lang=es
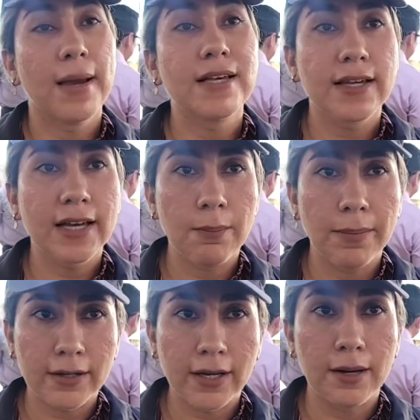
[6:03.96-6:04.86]
pesen el,
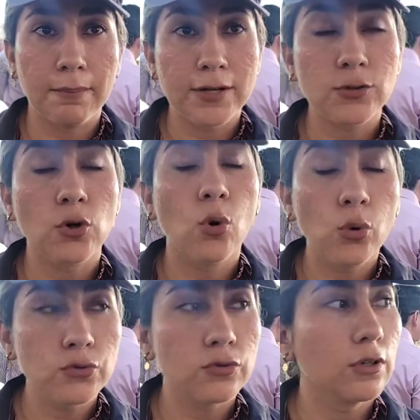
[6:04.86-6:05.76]
peso
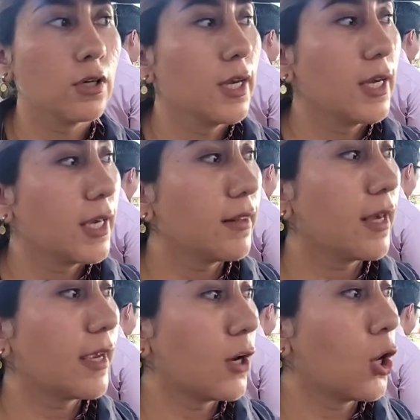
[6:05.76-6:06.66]
justo y
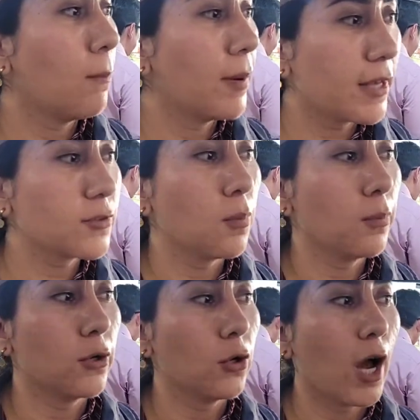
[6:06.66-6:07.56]
de que los precios
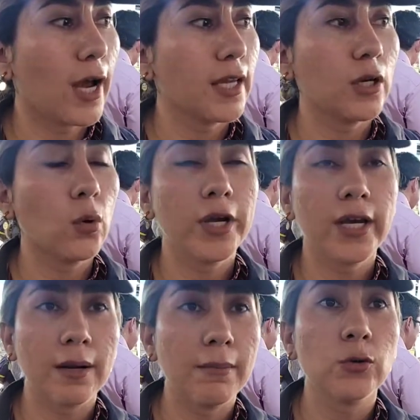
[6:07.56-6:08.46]
pues no haya ningún
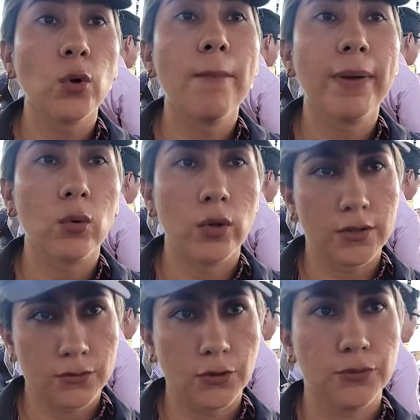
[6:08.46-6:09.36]
incremento de
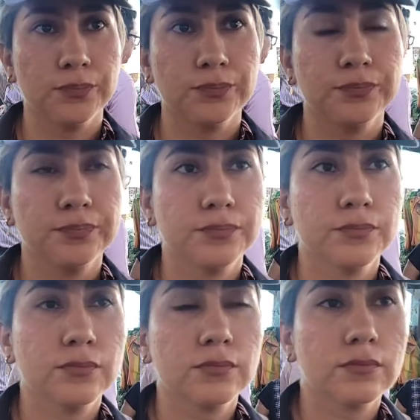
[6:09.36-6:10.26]
especulación. Eh,
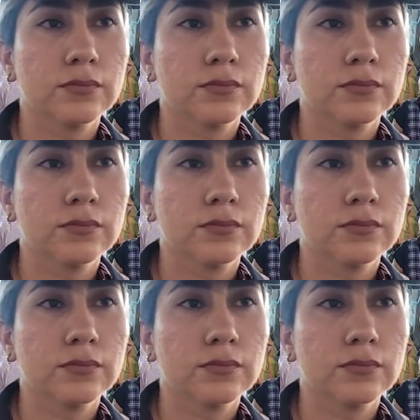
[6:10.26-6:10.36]
una de las